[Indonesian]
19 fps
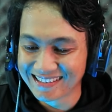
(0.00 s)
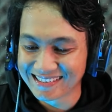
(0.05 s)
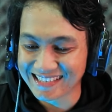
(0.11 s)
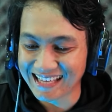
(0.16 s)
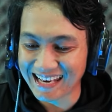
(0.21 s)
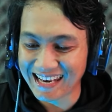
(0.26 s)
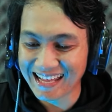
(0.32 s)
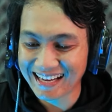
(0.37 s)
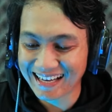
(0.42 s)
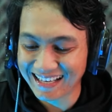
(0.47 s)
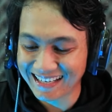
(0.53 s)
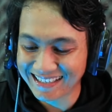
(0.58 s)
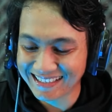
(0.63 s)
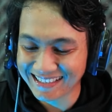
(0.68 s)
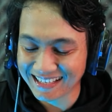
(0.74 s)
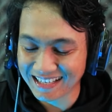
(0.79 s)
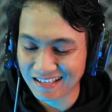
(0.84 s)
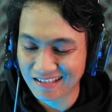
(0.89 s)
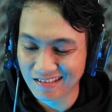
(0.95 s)
salah kali
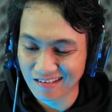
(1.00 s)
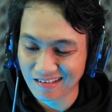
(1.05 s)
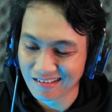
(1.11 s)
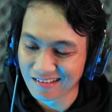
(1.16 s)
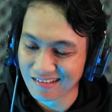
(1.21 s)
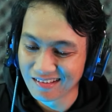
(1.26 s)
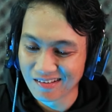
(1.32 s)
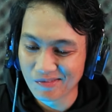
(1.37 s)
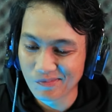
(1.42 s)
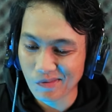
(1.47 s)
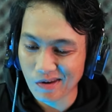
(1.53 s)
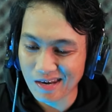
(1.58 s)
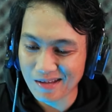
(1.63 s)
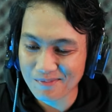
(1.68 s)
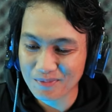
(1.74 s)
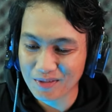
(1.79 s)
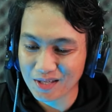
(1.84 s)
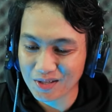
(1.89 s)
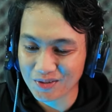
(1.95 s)
ya
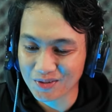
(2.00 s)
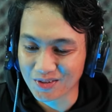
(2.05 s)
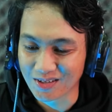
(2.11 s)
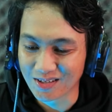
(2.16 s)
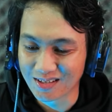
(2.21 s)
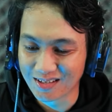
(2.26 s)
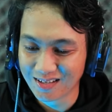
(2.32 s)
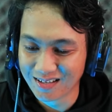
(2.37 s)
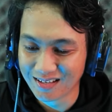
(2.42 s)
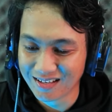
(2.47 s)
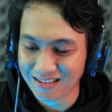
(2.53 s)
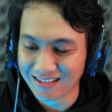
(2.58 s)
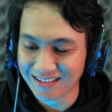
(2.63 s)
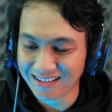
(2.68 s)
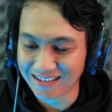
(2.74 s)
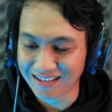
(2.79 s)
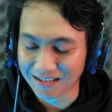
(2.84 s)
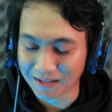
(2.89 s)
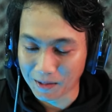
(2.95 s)
malah bingung
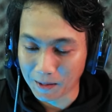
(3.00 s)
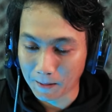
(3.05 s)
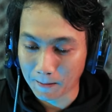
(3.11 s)
eh.